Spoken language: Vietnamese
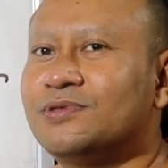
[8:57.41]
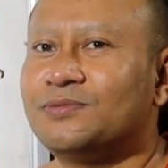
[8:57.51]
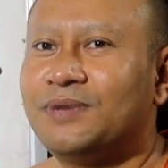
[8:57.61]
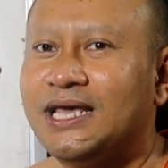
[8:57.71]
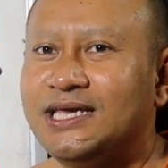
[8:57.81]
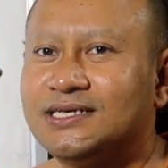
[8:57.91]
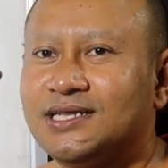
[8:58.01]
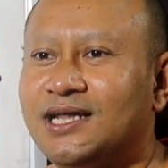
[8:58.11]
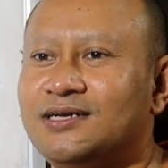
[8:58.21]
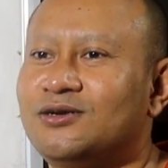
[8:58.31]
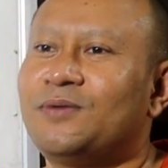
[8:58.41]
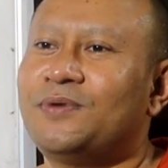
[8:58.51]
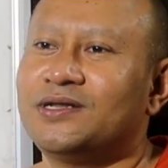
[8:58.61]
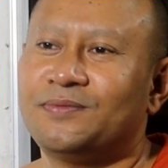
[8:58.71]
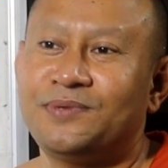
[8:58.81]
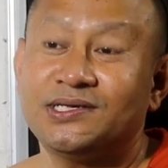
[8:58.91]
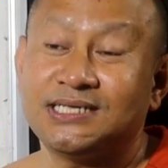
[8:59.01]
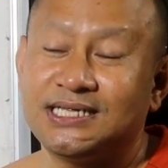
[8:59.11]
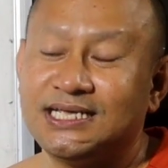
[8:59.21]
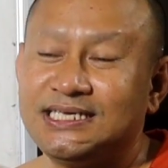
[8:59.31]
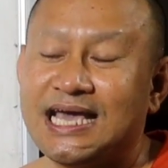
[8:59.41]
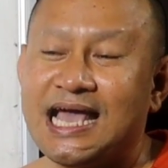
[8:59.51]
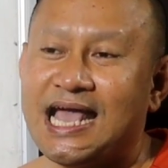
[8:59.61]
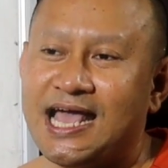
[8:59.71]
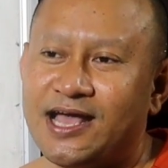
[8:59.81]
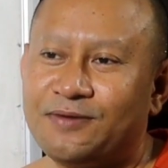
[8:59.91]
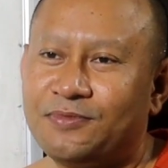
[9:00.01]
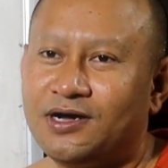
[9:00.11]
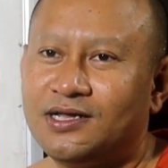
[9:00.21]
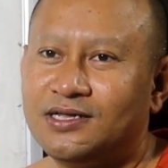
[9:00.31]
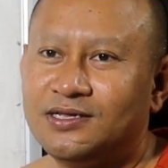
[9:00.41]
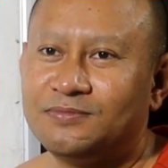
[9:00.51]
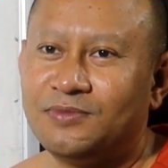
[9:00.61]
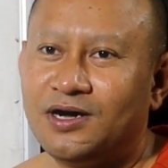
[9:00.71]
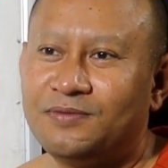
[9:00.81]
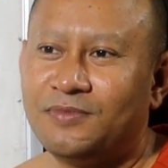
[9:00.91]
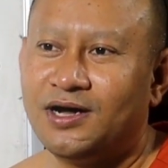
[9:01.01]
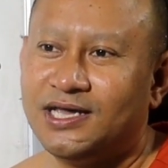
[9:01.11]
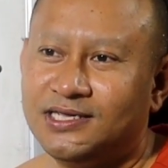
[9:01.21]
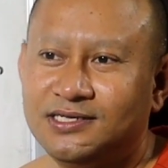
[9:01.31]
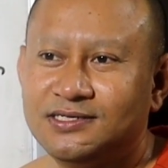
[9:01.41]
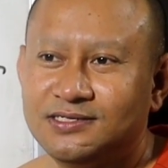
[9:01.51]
tầm lên lần rồi còn từ pet sang đại chia aha bò bò bò ấy